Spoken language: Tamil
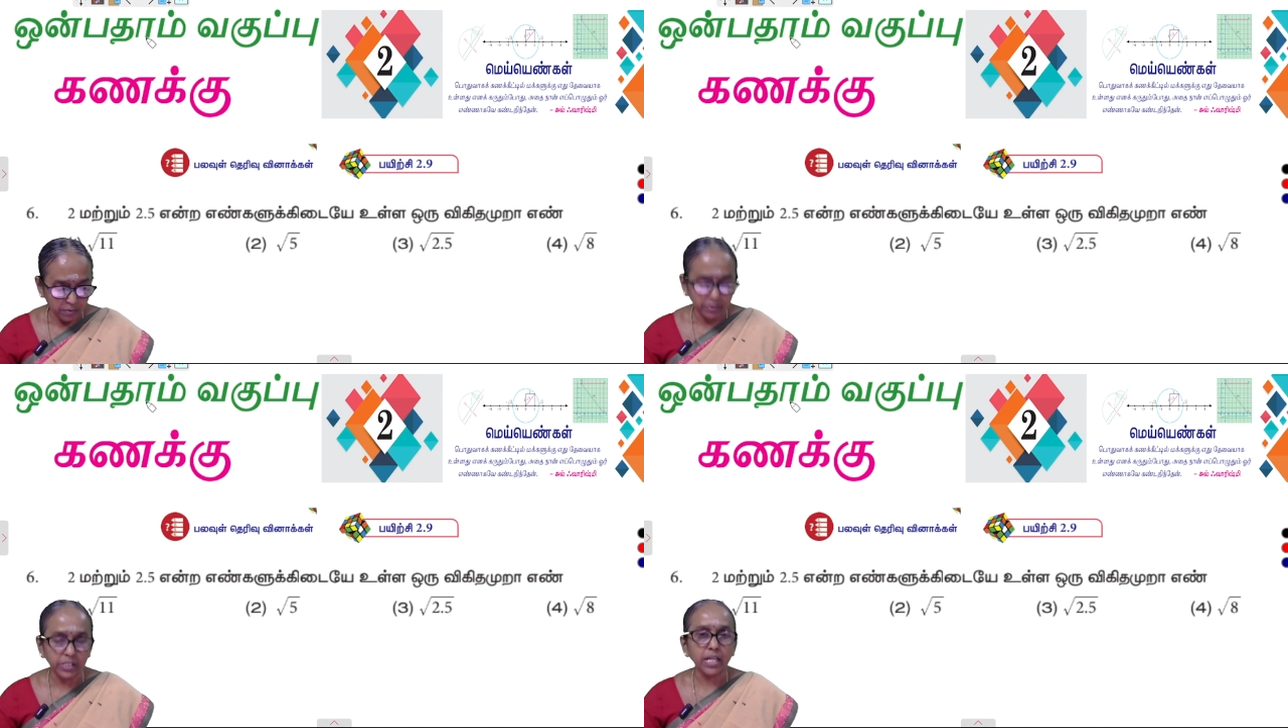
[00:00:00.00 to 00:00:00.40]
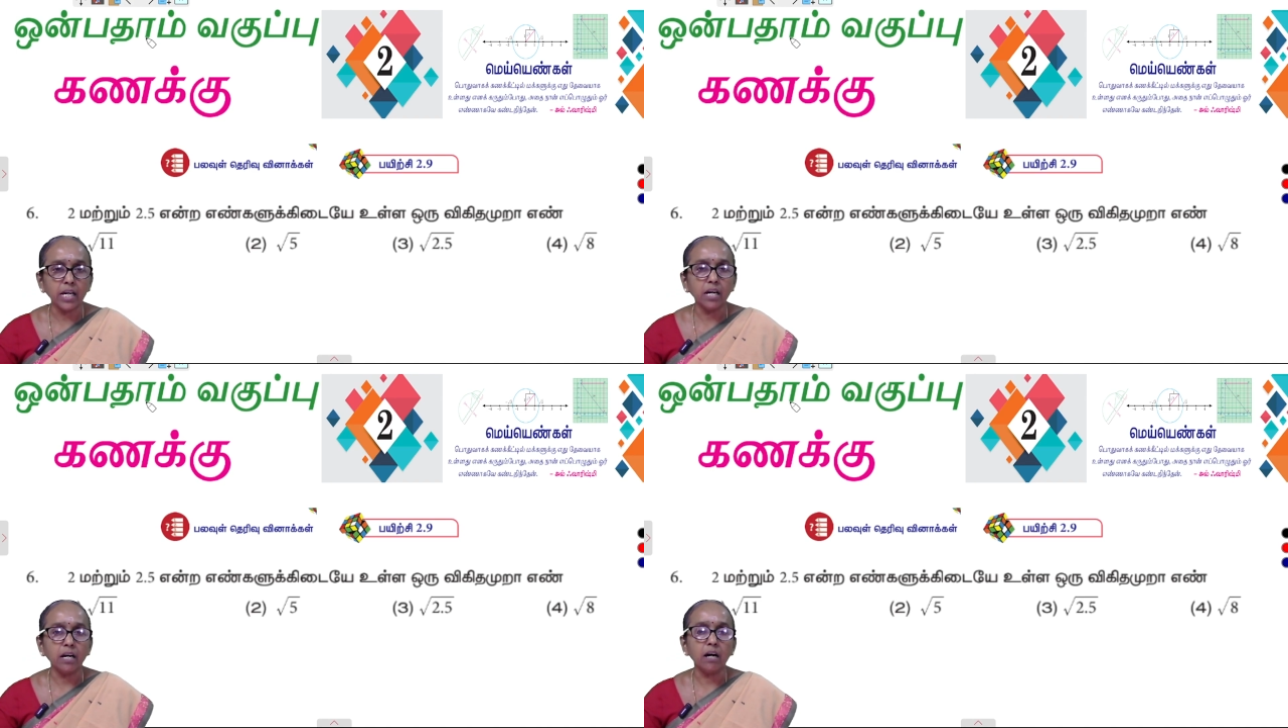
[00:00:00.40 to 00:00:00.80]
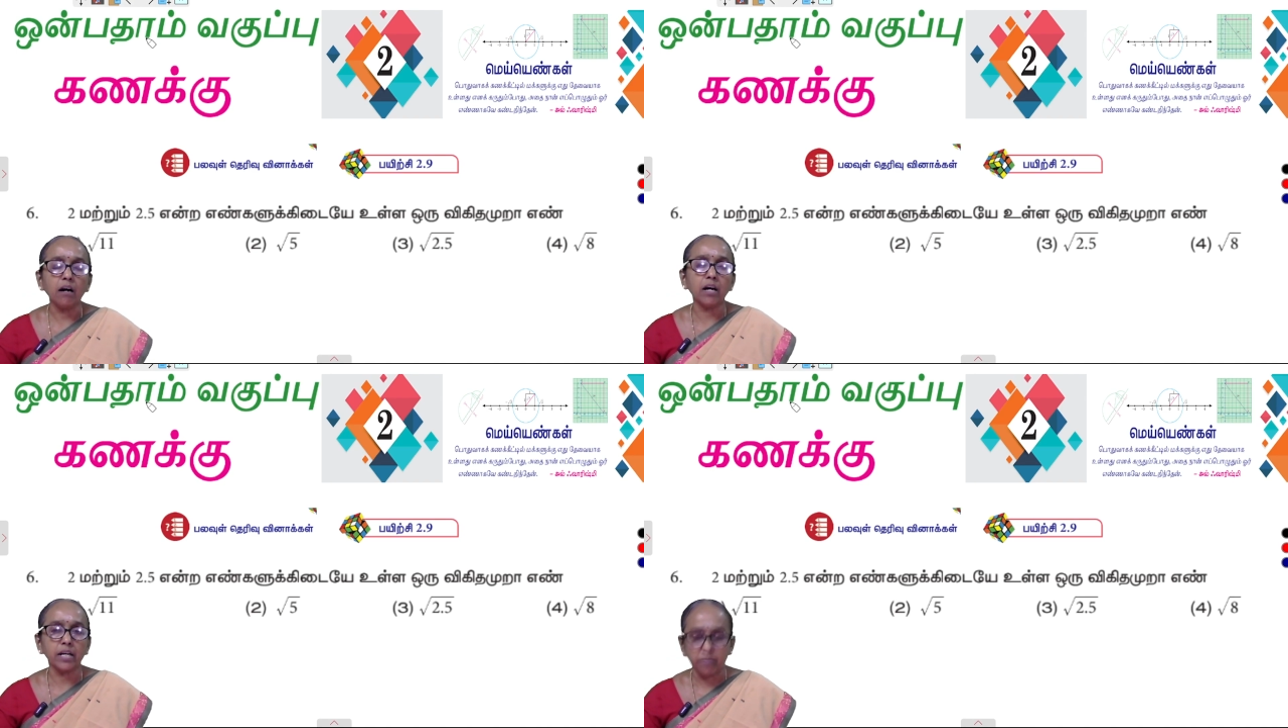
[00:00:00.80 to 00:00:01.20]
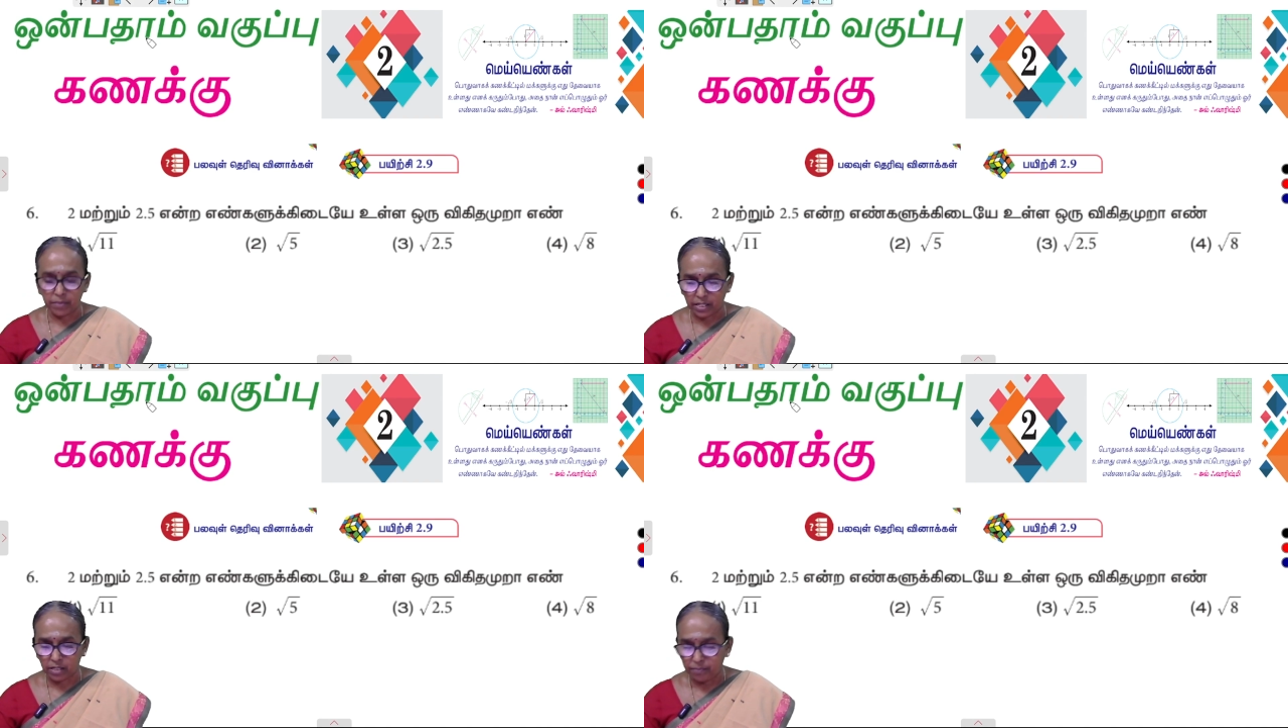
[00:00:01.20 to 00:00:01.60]
ஒன்பதில் ஆறாம்
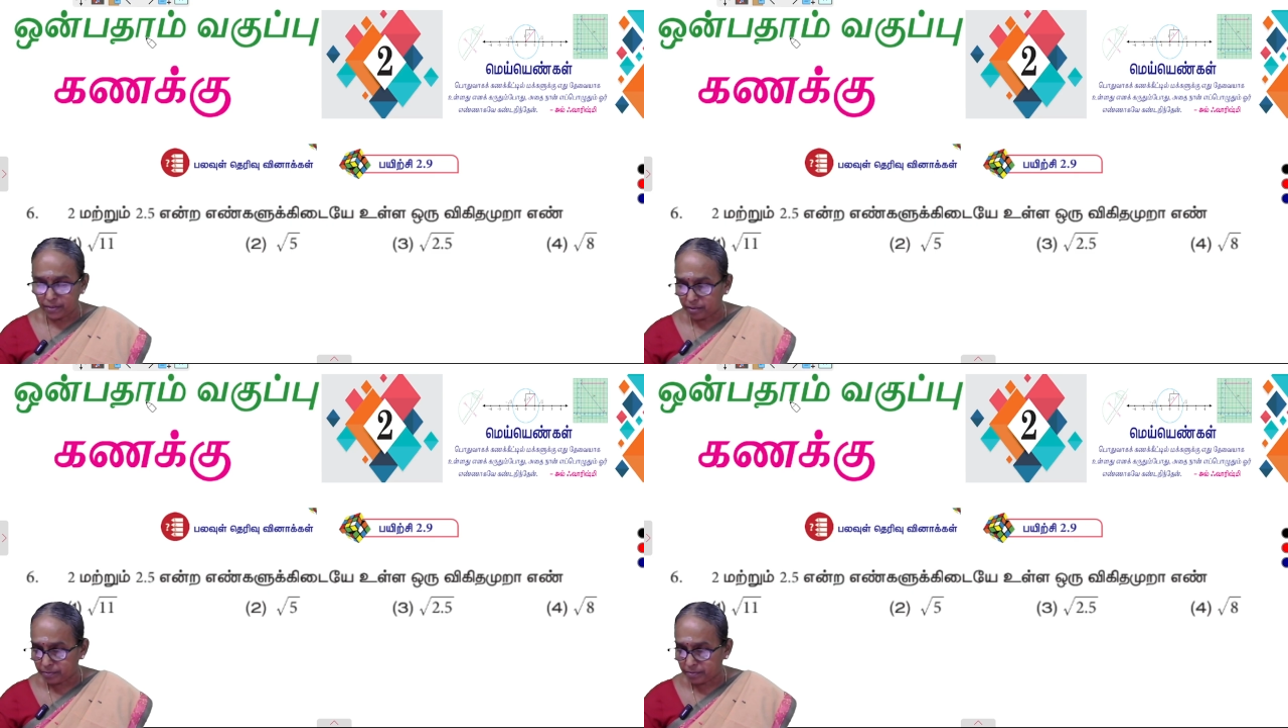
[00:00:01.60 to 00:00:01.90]
கணக்கு பார்க்க